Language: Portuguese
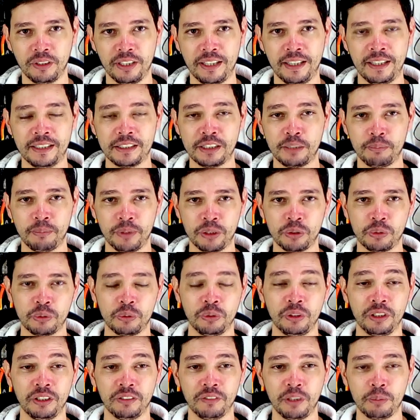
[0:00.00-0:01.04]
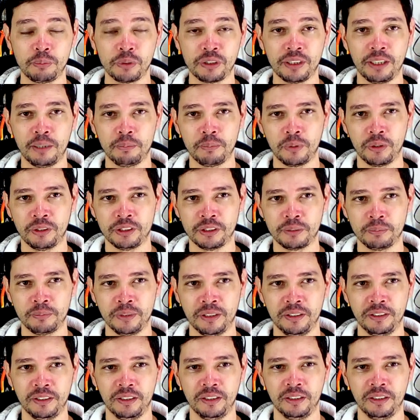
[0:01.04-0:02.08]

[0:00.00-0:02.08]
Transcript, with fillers: Essa pessoa que vai buscar a próxima.